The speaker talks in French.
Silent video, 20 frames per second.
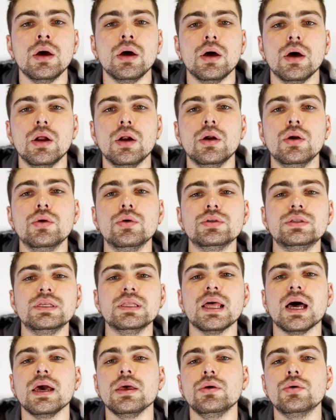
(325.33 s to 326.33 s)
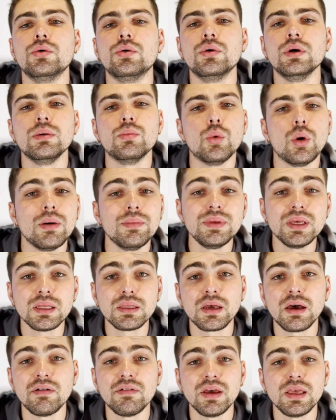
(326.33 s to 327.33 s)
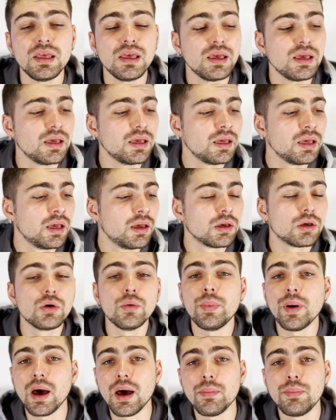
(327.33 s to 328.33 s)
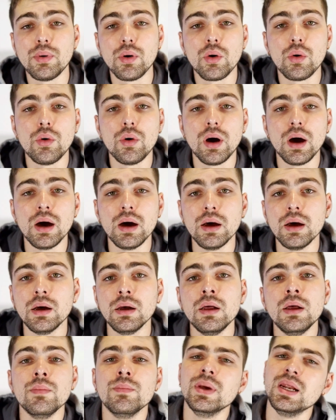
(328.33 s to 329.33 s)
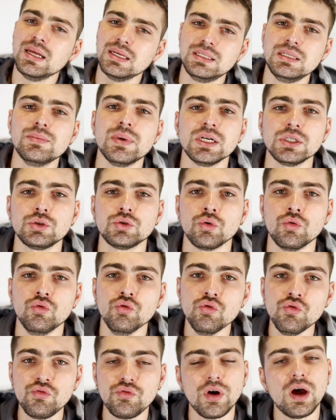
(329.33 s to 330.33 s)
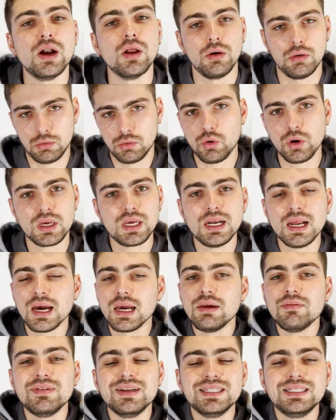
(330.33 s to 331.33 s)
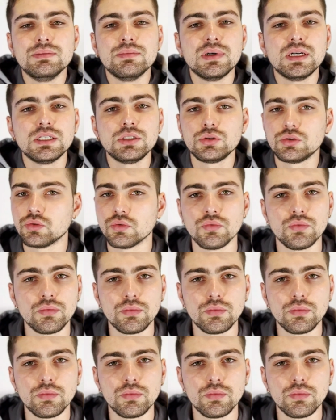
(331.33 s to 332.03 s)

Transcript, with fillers: Euh, le scénario est moins bien travaillé que par rapport au 1, mais les images sont ouf. Alors, quoi qu'il arrive, les images sont